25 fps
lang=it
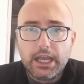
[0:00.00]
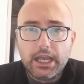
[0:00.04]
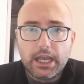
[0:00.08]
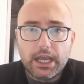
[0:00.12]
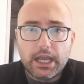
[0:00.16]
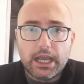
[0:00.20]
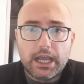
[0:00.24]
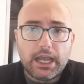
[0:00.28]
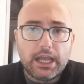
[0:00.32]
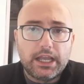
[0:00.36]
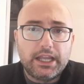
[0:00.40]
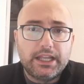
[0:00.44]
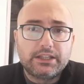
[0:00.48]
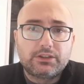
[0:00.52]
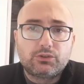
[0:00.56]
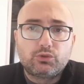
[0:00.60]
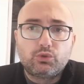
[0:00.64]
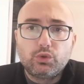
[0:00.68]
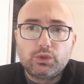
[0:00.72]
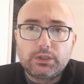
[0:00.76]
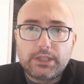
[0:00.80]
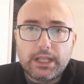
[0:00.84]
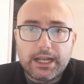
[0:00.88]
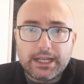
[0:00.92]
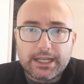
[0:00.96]
eh,
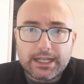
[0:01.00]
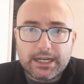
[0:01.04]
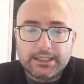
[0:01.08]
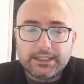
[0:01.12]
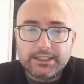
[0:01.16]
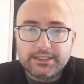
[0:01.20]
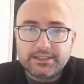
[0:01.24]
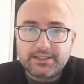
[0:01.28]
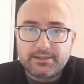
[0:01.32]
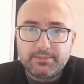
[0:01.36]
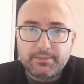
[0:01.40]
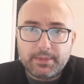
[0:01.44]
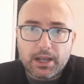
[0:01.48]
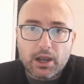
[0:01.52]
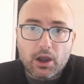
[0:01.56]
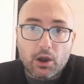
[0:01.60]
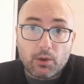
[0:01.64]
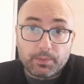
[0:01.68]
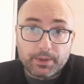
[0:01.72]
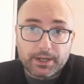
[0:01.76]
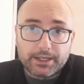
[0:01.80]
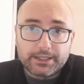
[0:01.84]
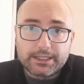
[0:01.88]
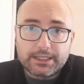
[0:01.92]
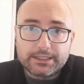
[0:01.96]
tutte le grandissime
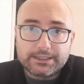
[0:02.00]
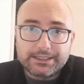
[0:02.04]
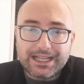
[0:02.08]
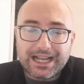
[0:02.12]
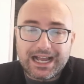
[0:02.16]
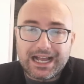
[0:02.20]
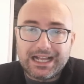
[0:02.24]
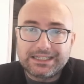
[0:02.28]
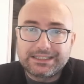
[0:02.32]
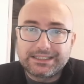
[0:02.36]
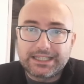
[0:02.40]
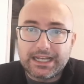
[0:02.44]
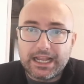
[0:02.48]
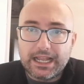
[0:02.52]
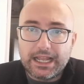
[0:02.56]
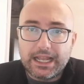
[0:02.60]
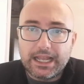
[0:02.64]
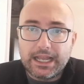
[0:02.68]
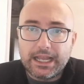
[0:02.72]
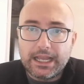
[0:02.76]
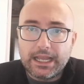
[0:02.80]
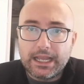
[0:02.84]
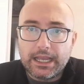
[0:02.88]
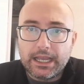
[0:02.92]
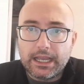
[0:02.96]
opere, tante altre
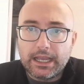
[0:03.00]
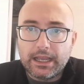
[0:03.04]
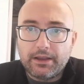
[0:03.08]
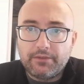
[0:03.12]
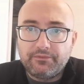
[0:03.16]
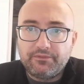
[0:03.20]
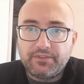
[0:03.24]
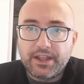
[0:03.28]
eh,